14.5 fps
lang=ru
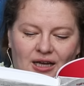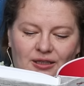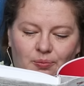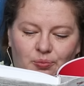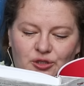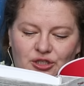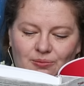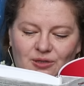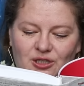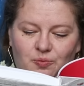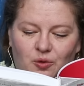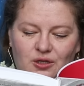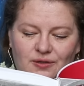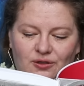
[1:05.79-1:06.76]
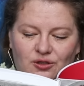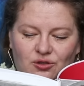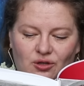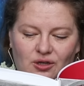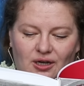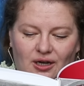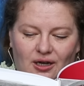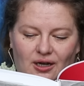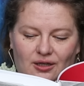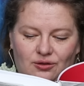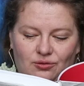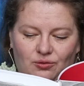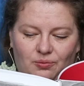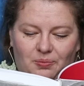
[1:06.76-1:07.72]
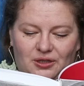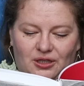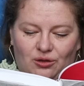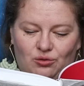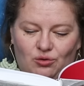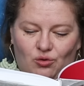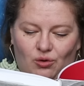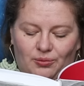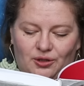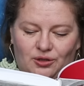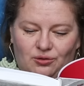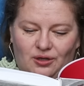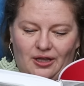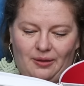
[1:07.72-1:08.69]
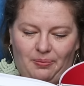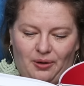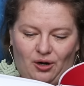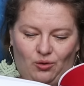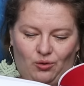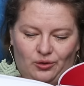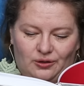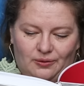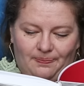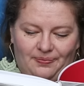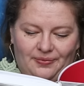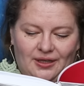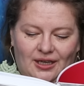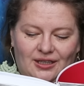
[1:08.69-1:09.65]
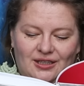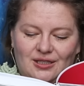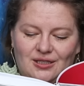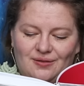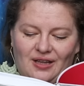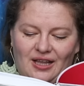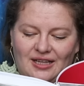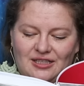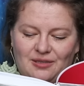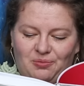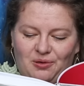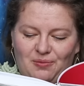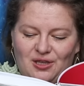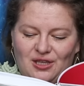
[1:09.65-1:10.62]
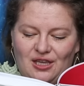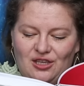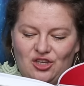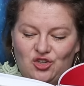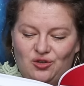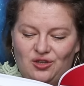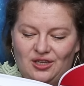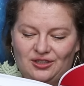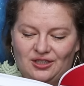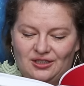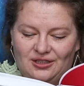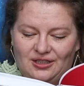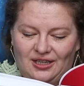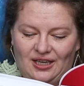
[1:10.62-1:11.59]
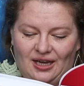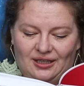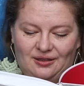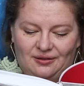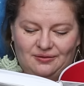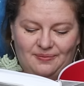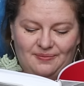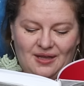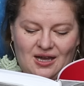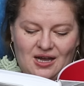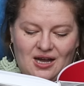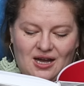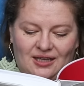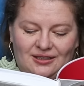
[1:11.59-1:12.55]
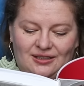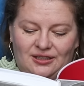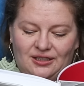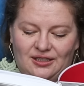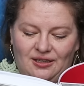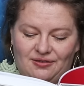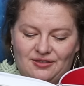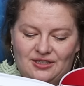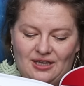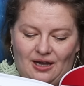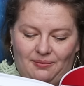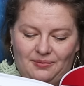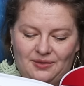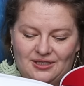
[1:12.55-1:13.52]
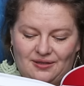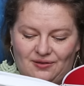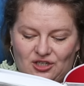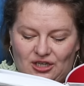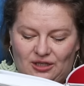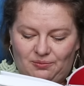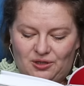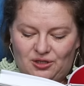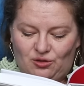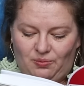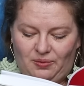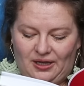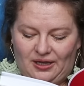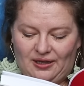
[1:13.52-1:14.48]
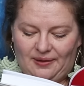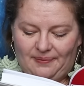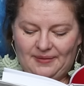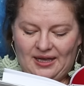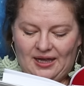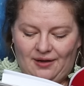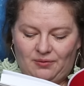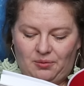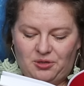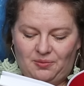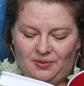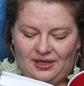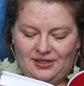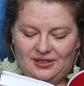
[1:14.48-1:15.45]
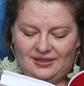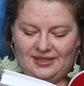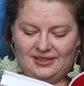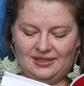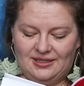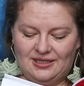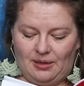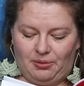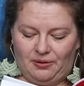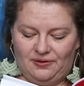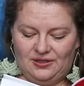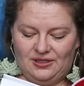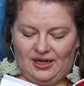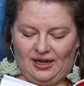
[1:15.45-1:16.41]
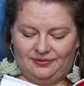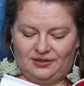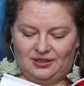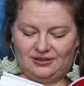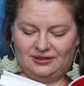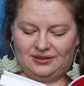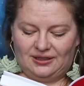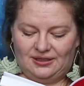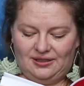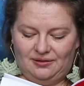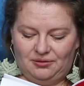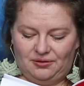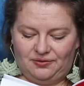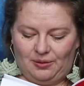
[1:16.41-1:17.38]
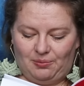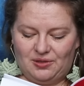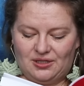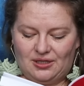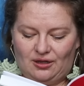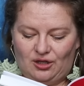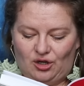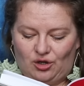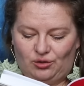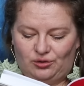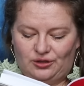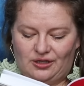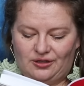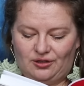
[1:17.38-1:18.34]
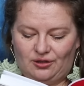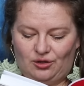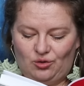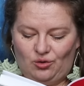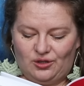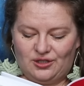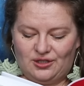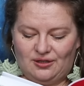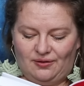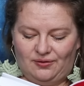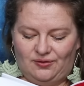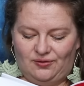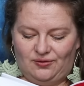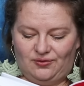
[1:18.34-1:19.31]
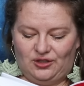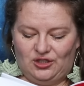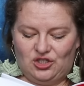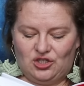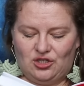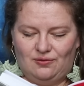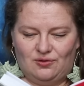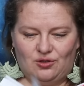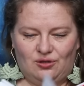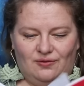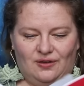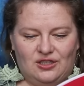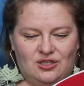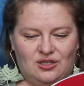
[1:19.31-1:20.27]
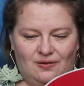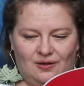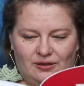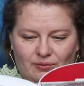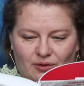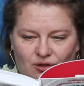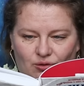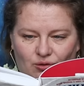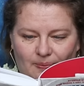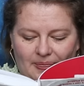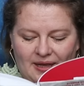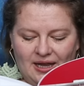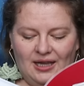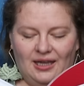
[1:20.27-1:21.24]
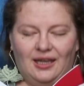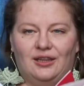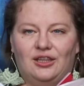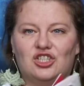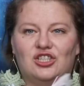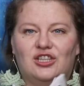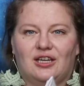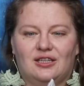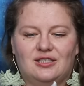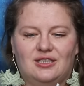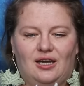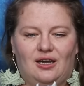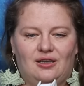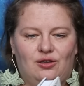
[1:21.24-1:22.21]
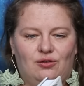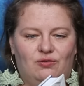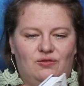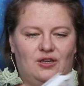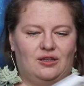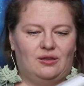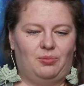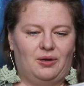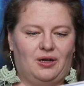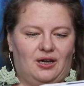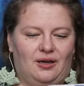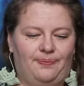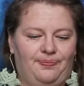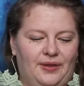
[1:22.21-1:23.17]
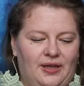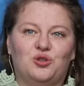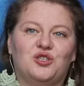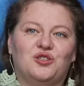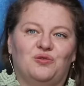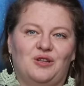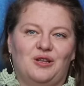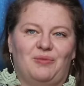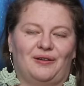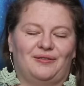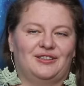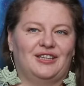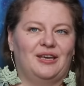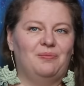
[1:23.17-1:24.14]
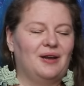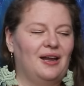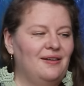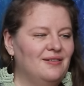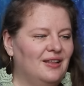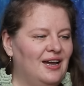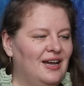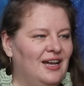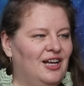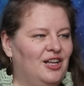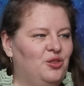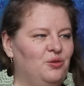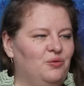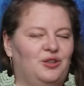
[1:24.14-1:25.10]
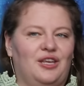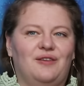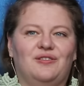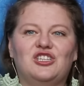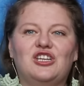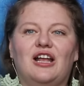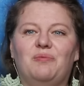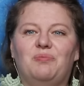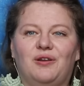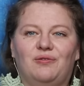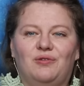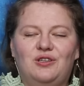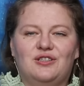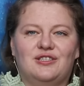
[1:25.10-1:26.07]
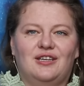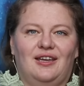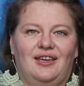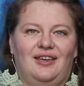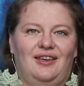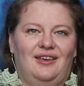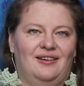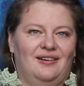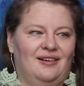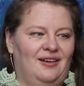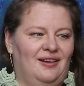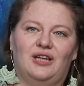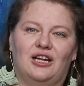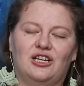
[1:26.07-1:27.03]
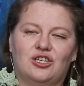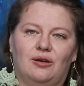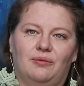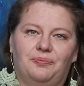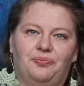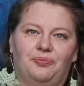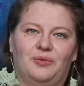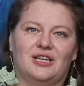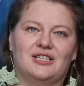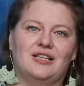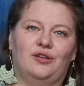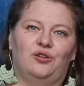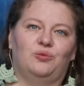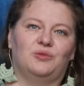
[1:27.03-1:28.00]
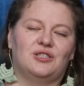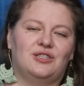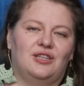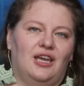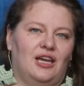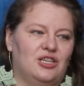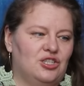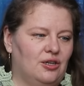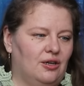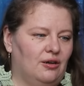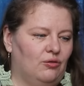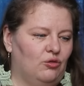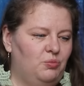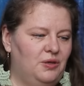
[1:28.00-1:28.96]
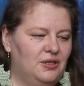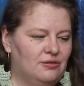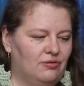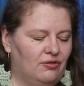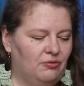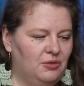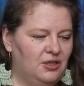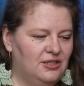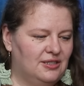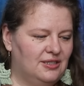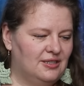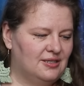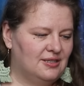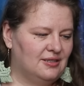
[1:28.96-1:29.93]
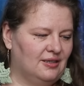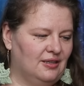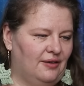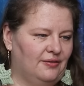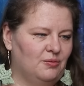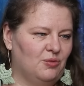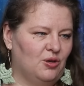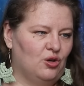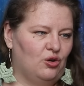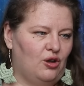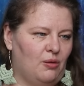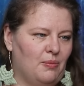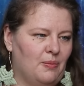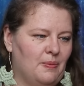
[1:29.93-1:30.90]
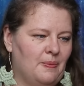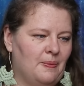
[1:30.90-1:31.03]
Допустимо использовать только одну потайную комнату или проход. Не дозволяется применение еще не открытых ядов. Детектив сам не совершает преступлений. В общем, эти 10 заповедей автор детективов написал Рональд Нокс в 1929 году. Я даже до конца не уверена пока, существуют ли, правда, такие правила, но вот они вначале приводятся, и дальше мы расследуем настоящее убийство вместе с главным героем